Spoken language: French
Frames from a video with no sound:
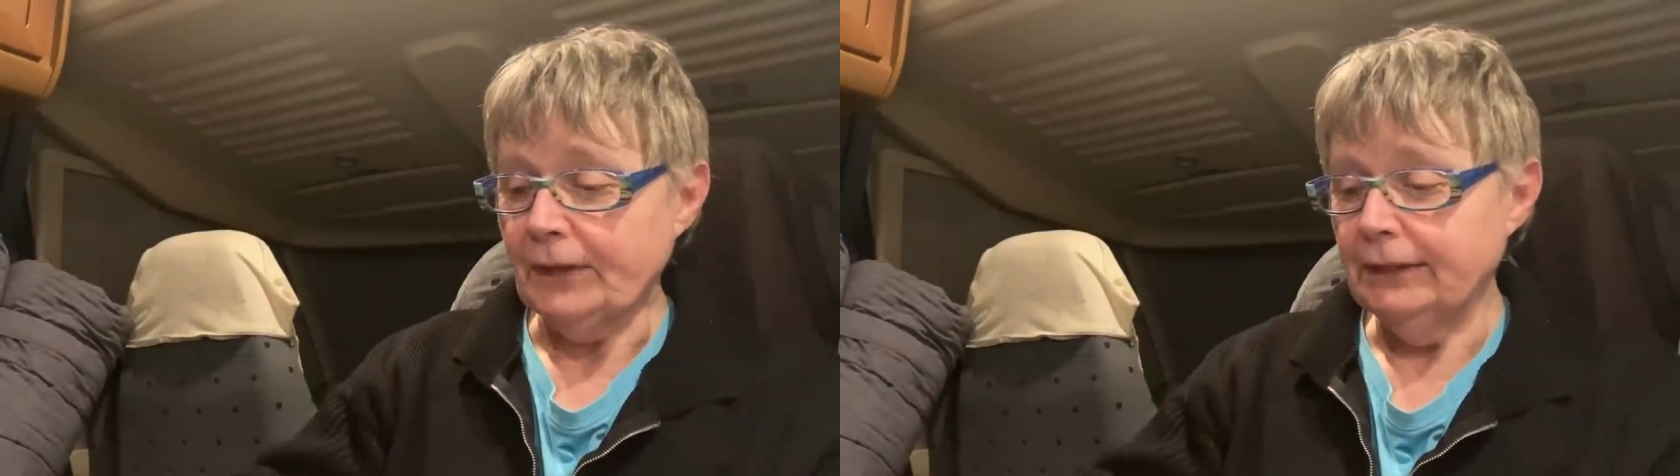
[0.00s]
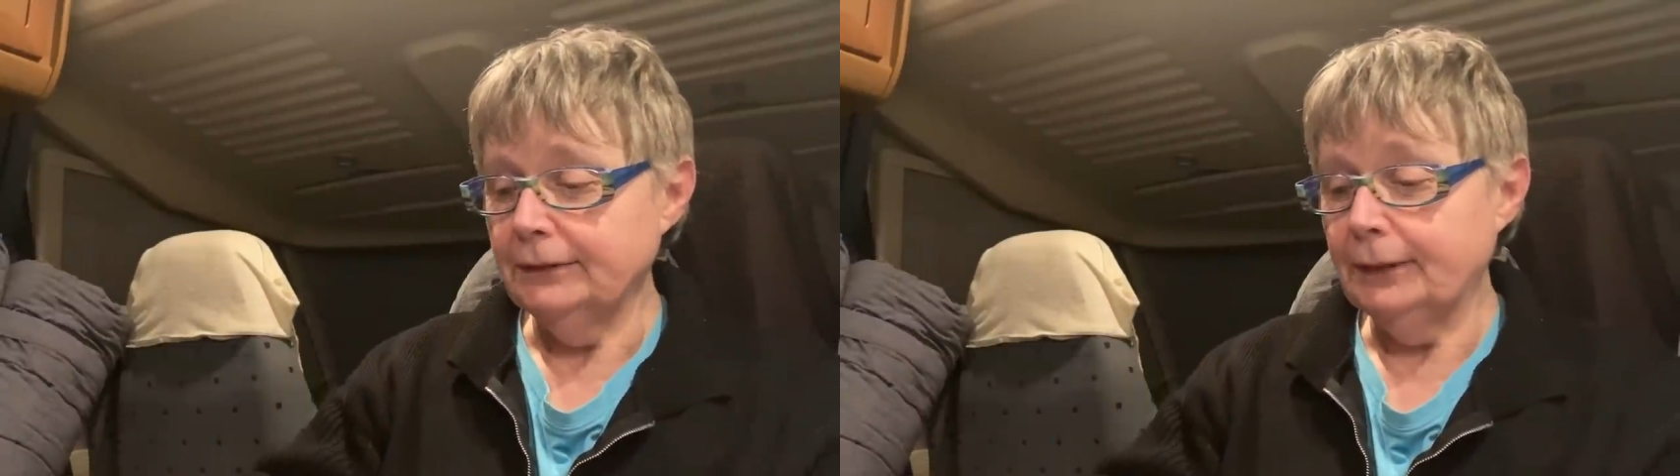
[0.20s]

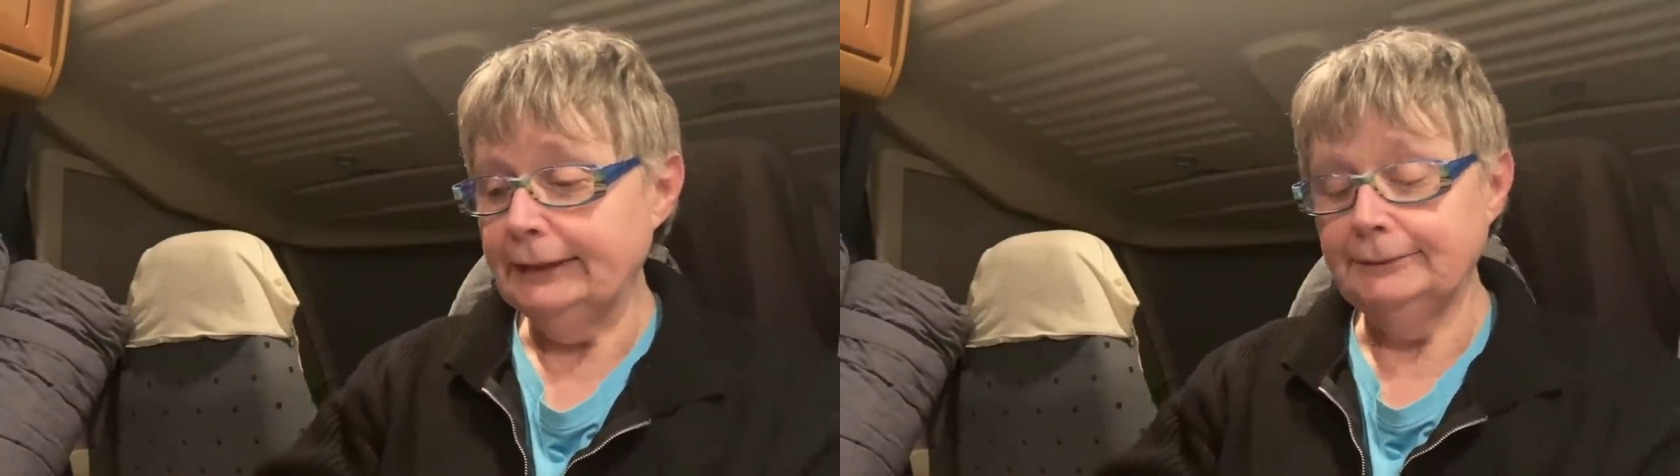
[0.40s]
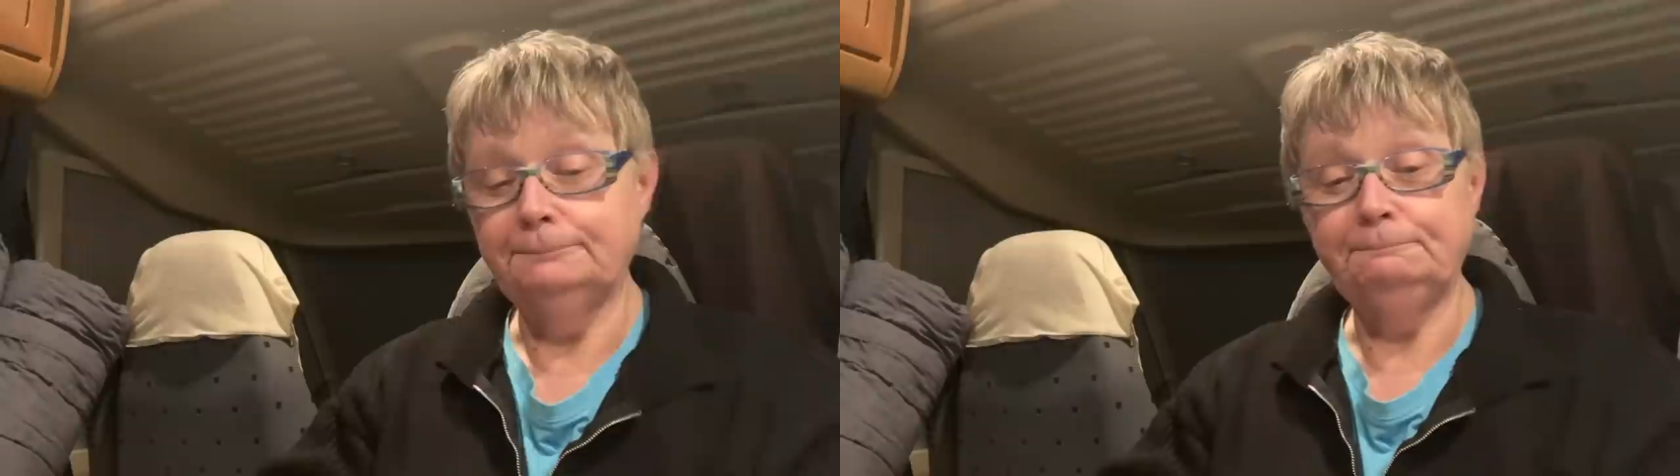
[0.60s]
Ouais.
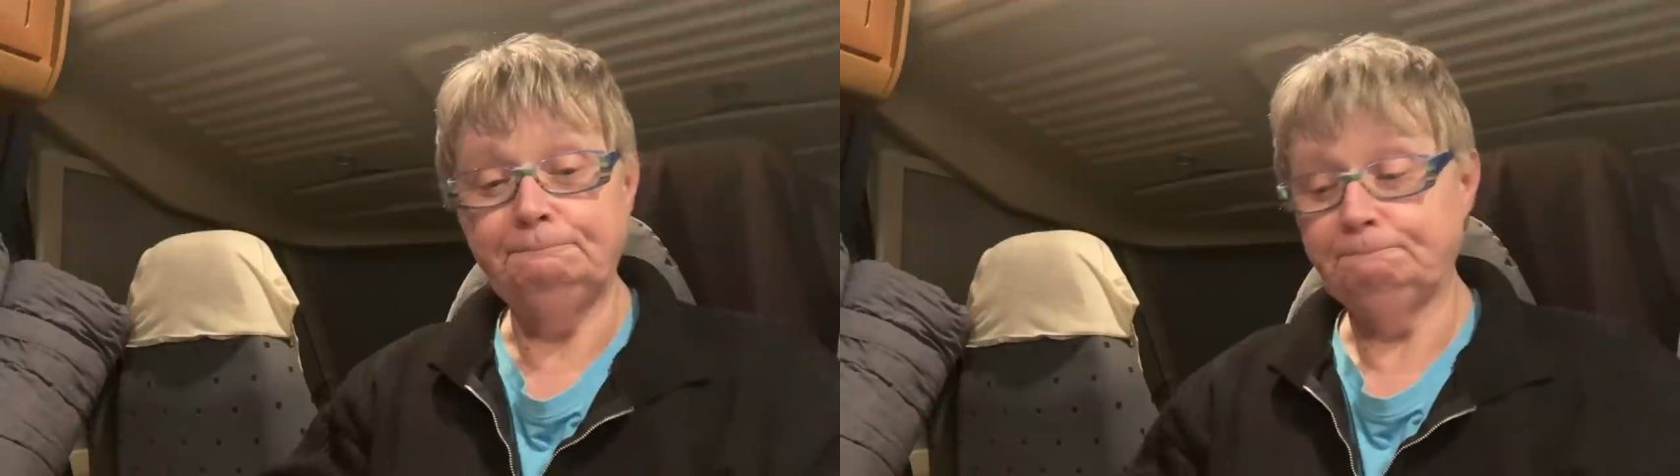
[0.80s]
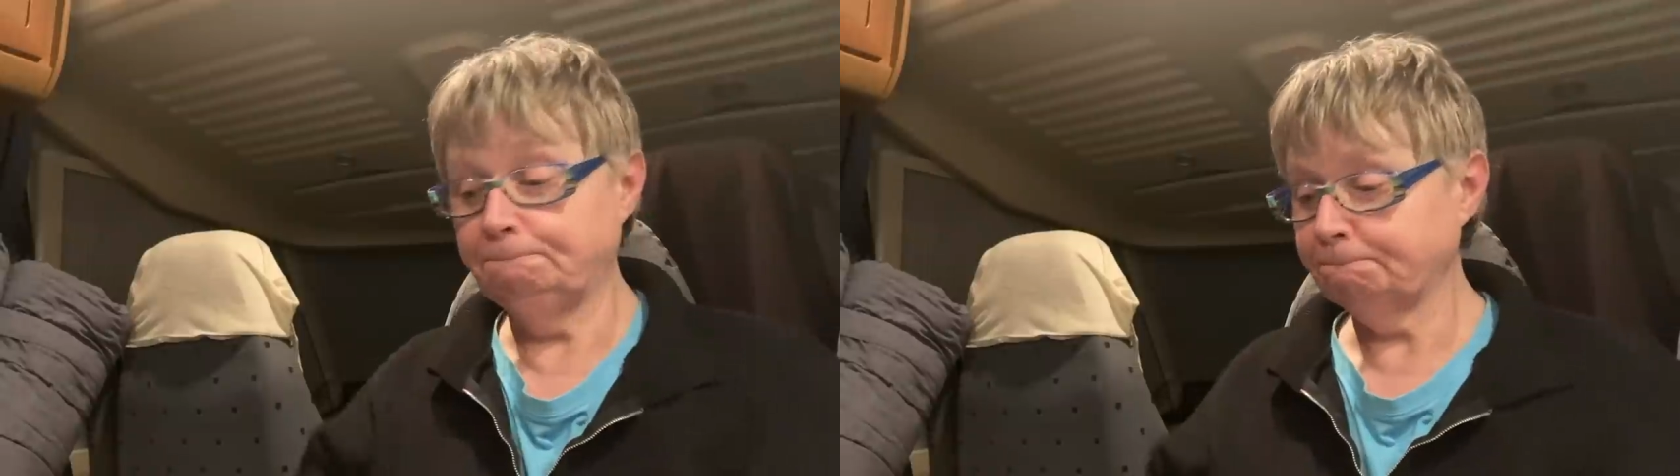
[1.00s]

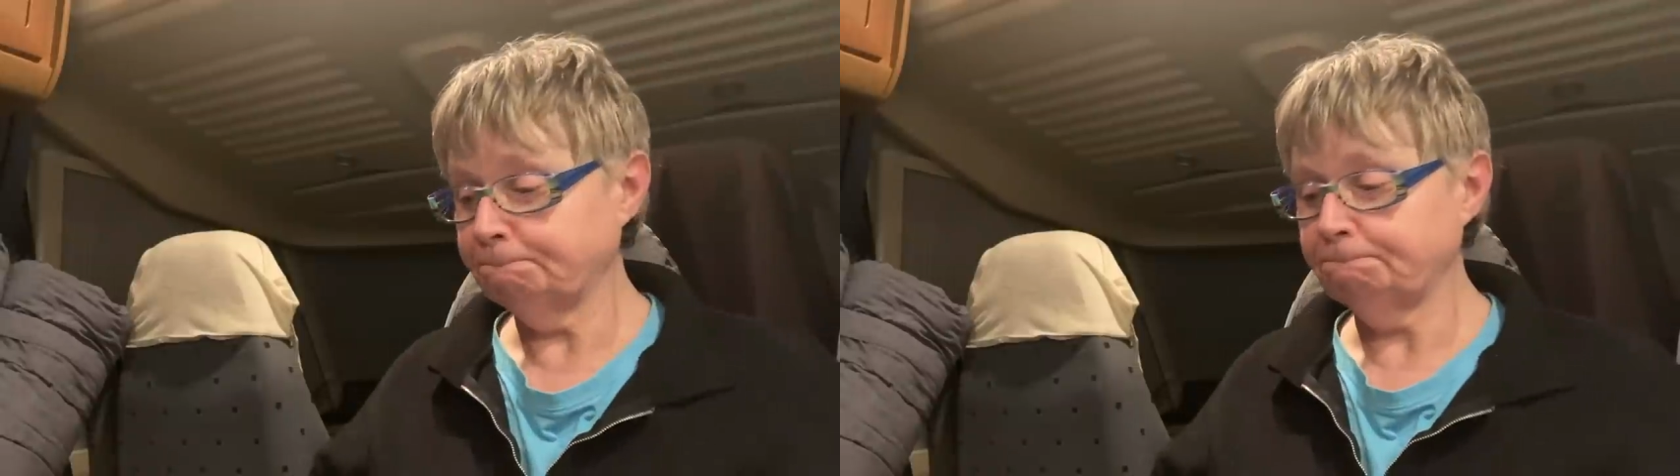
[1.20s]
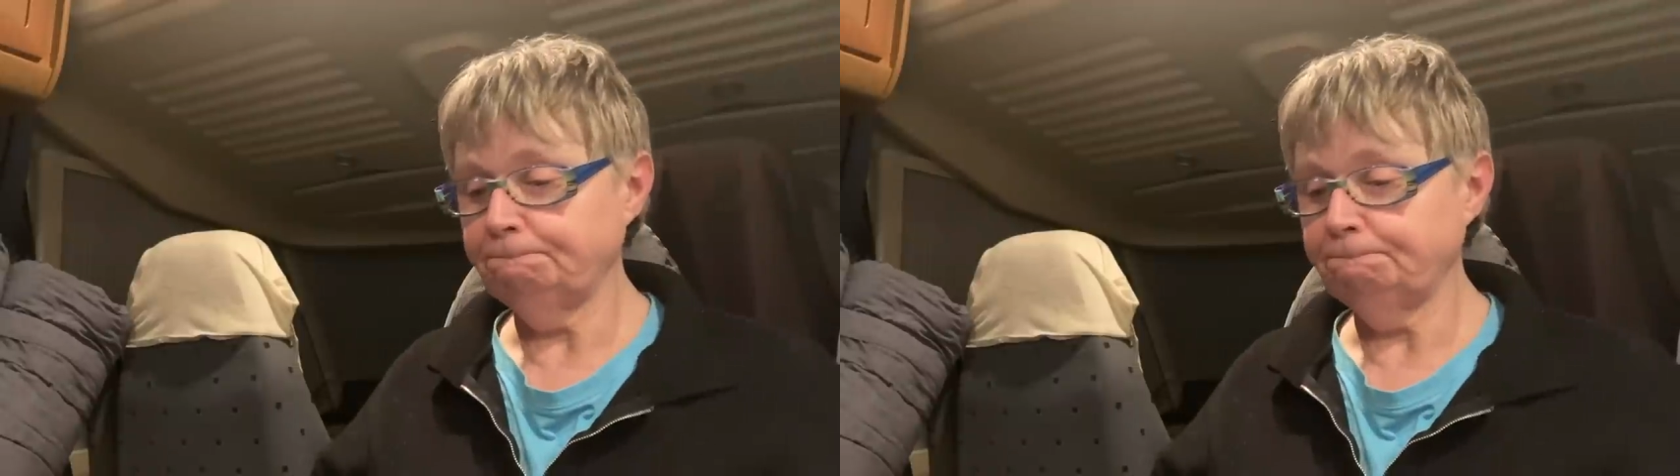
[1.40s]
Non, mais c'est